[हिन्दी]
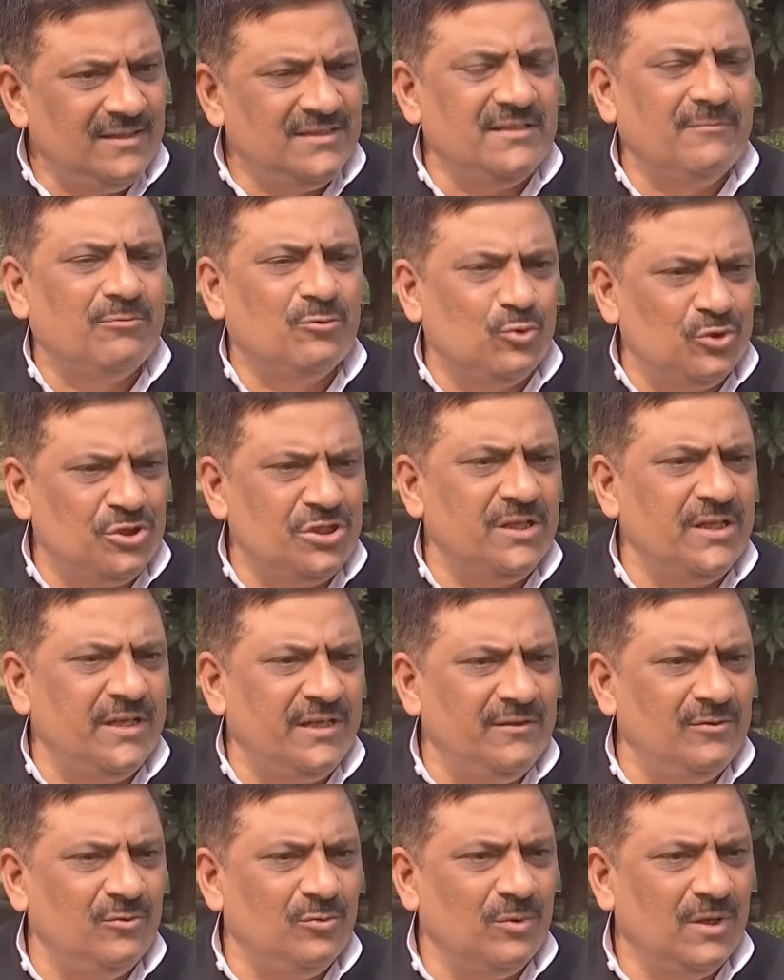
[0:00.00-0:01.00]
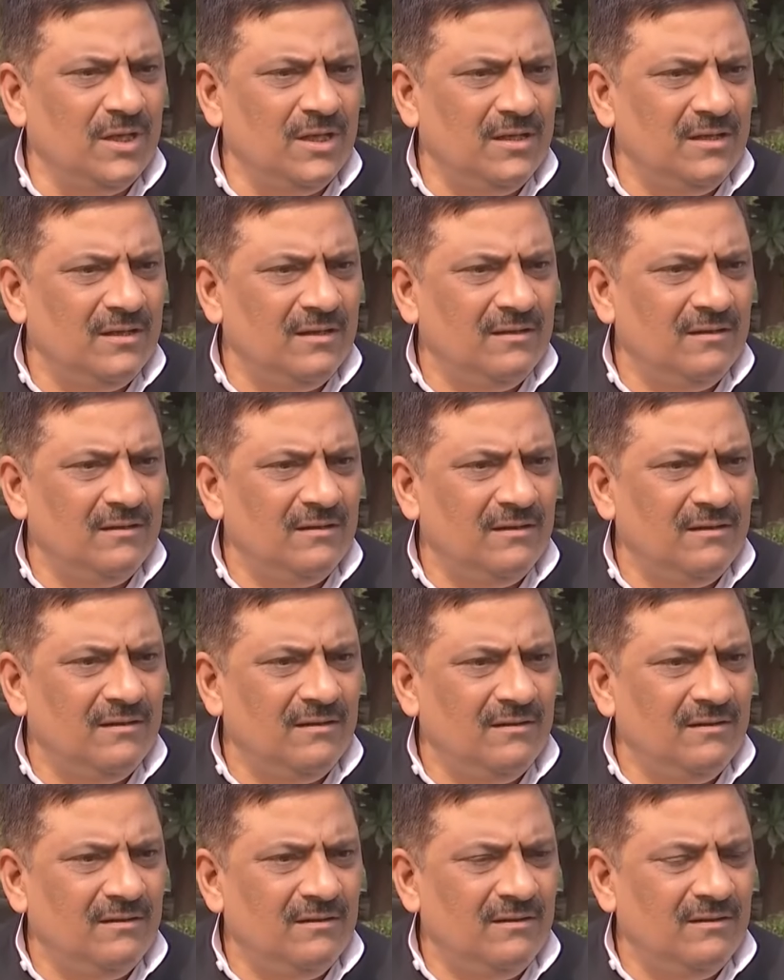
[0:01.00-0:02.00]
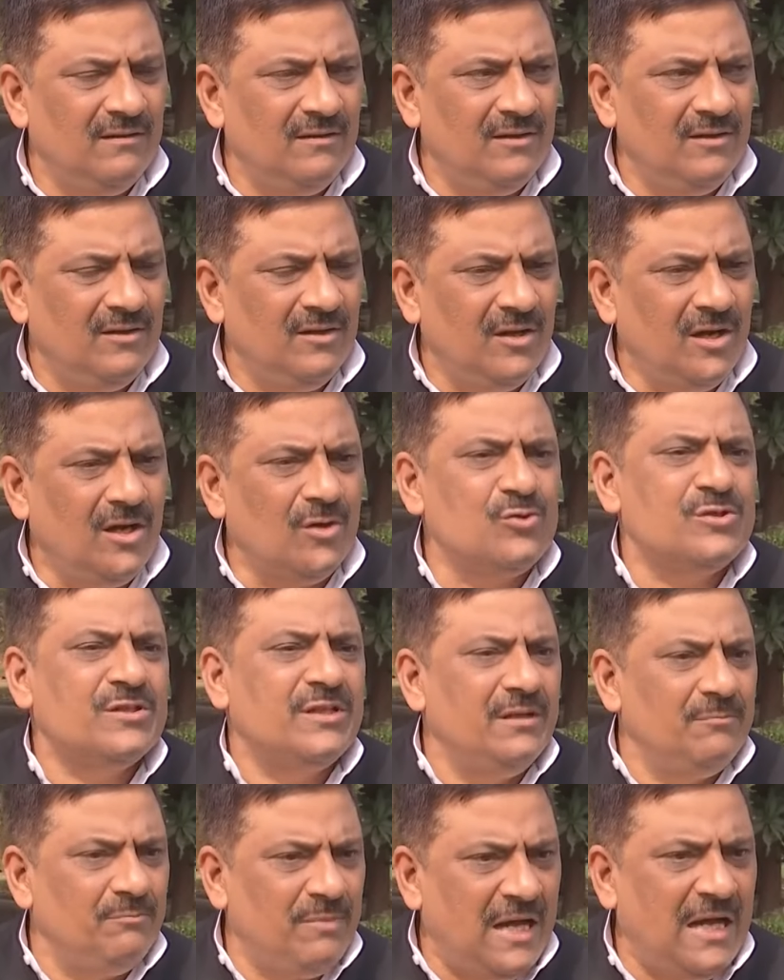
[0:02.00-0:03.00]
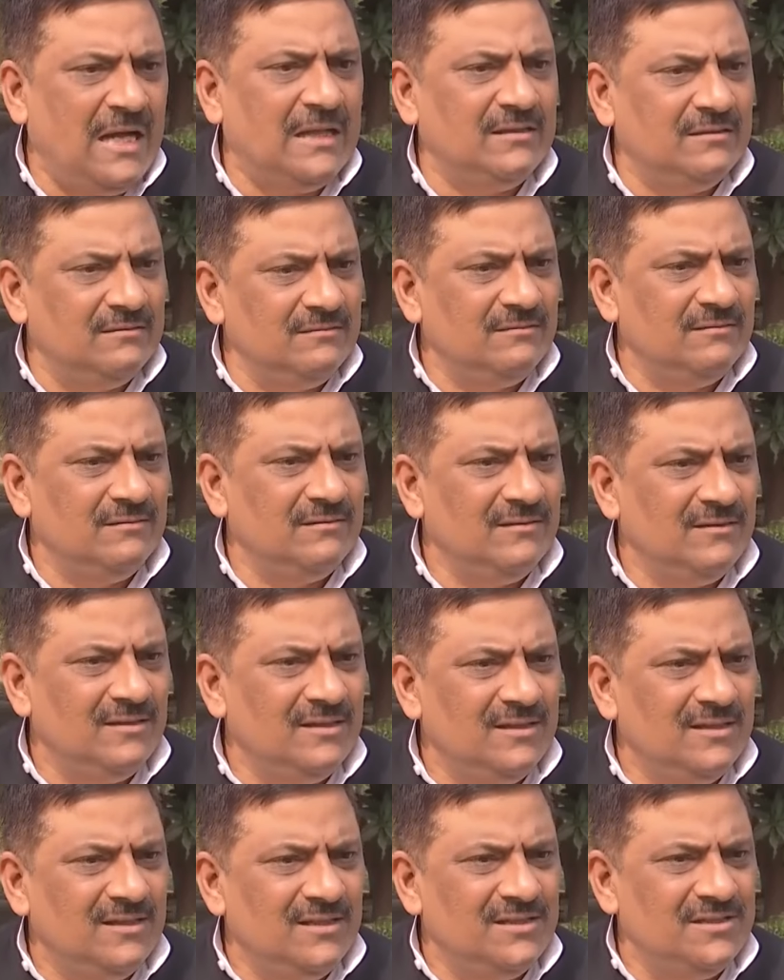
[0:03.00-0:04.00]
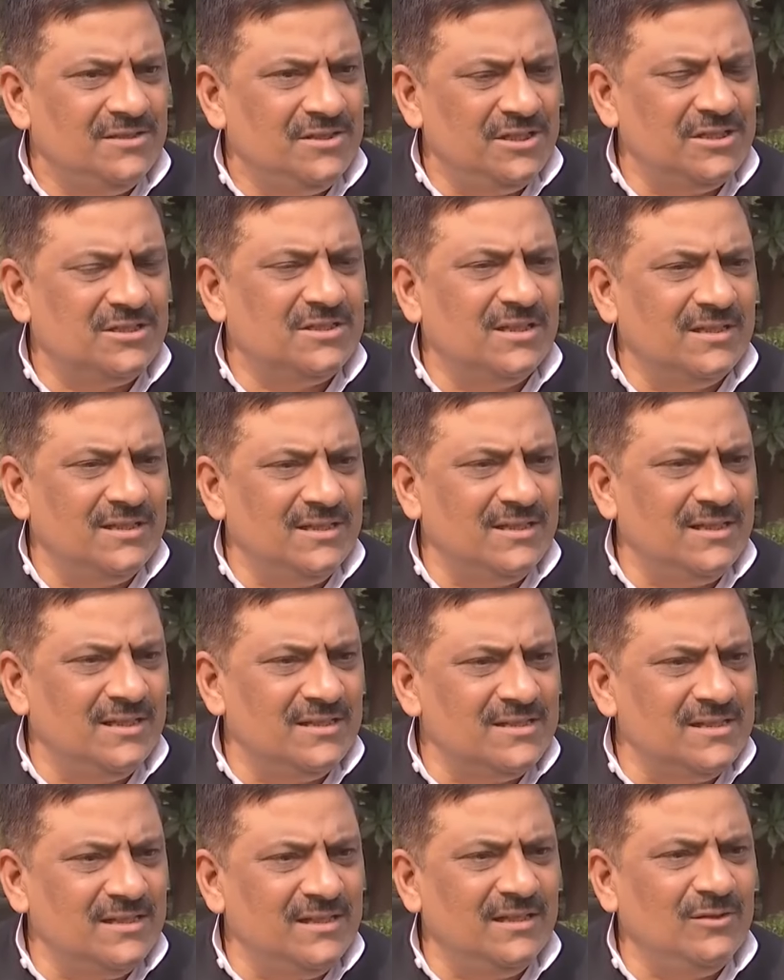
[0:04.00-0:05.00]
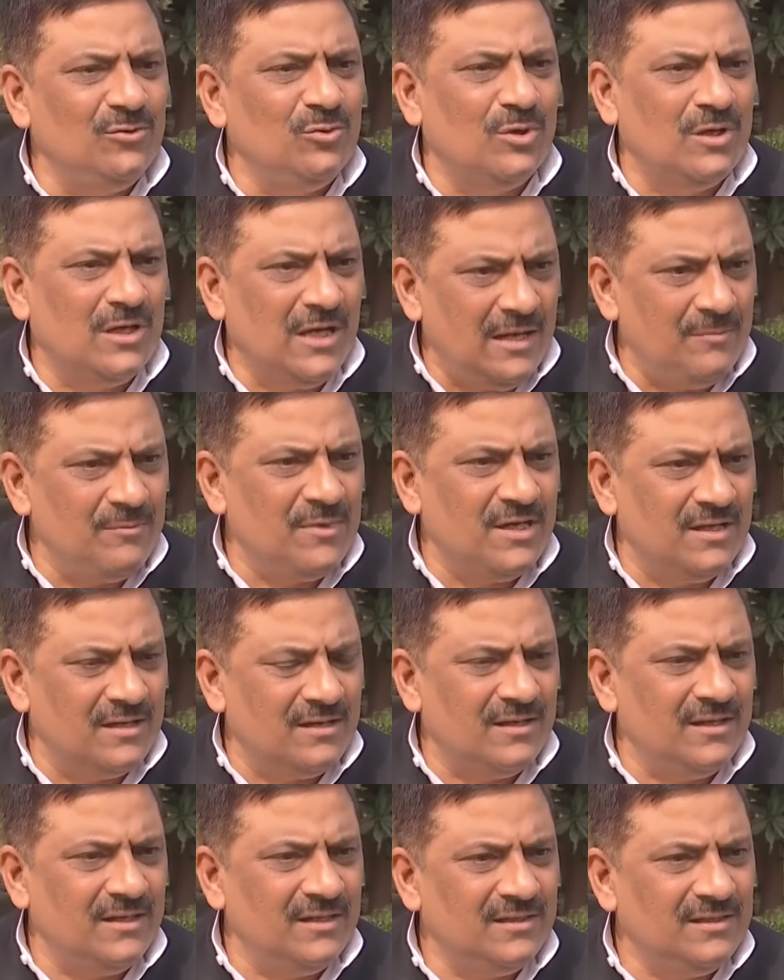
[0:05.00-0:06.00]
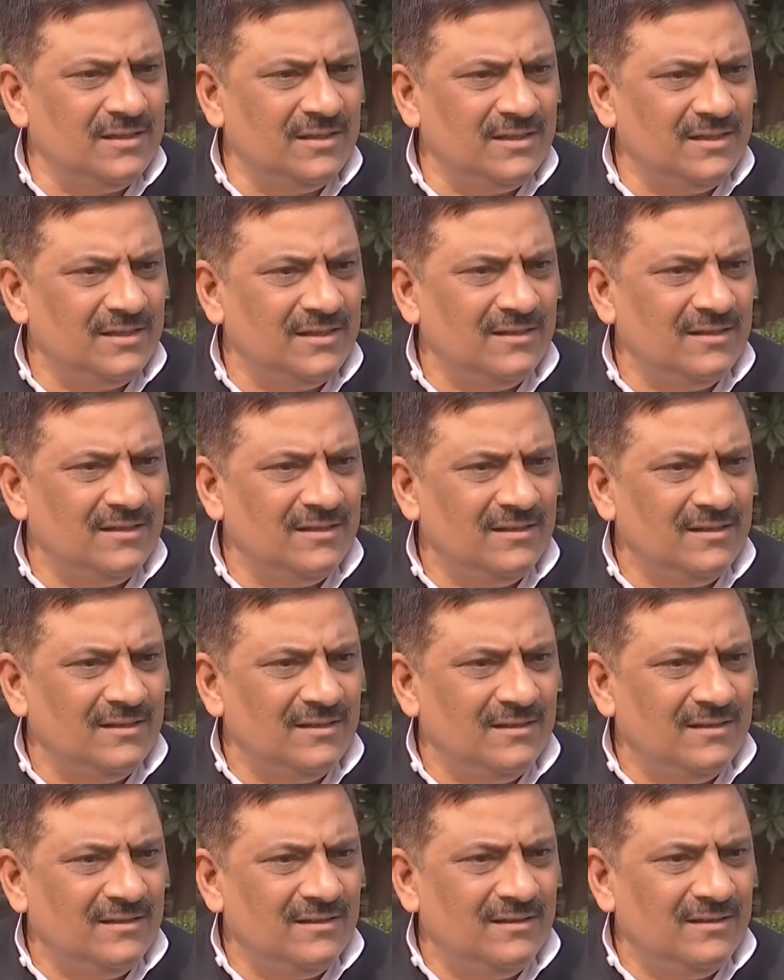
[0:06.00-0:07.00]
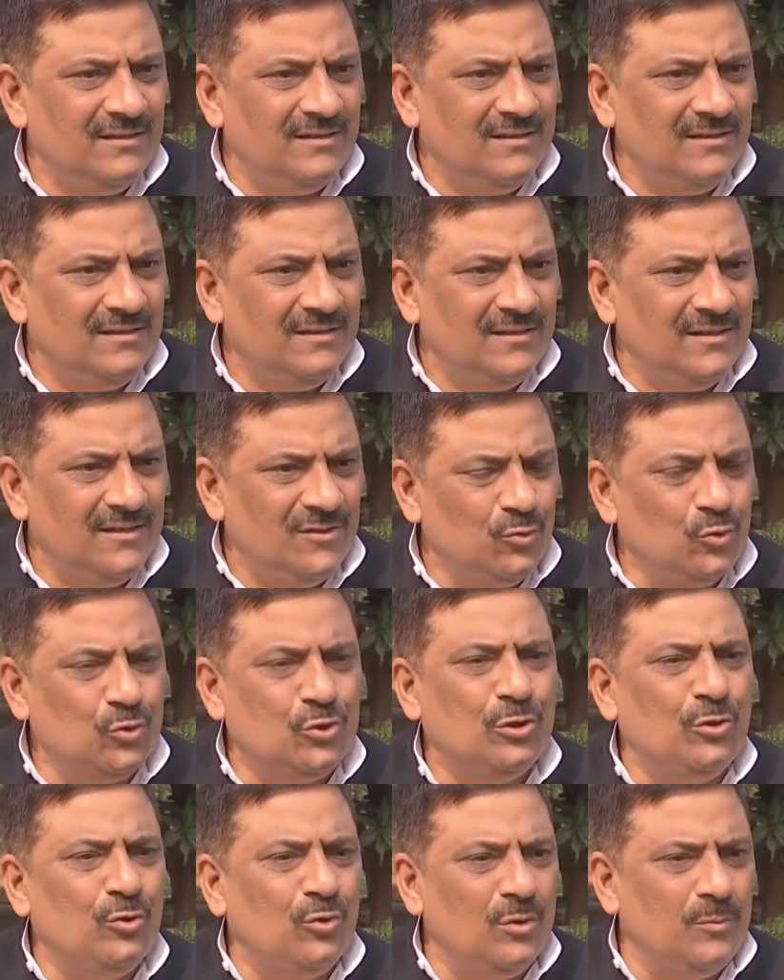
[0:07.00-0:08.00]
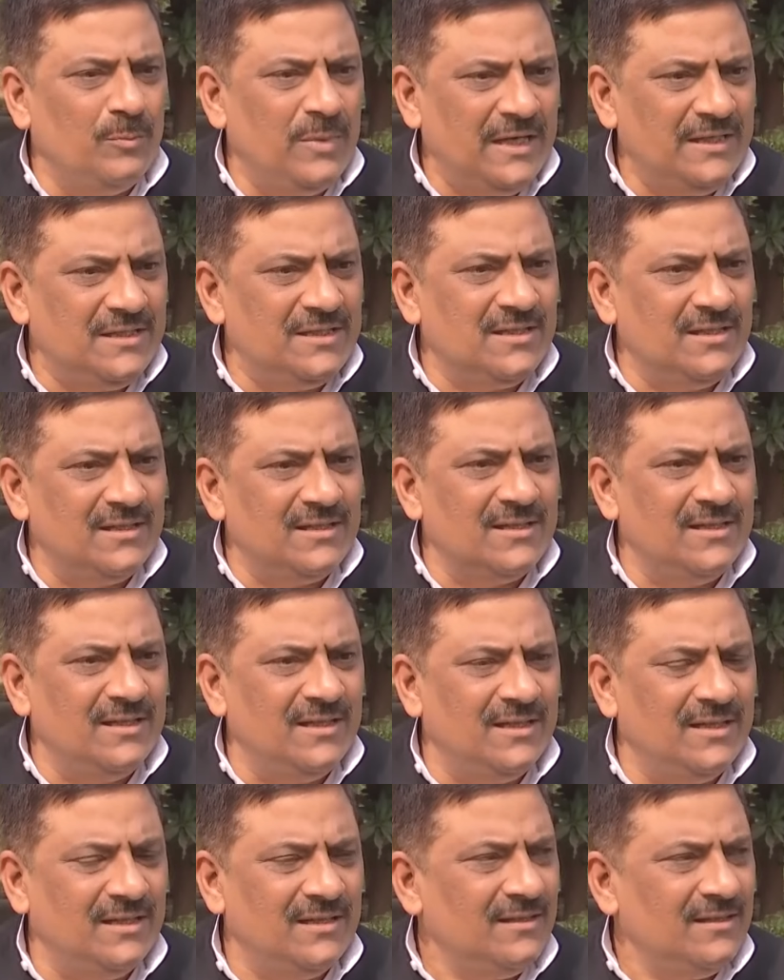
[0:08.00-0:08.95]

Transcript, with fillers: जब कुछ नहीं हुआ और उसके बाद जिस तरीके से ये लोग काम कर रहे थे कुछ लोग बैठ करके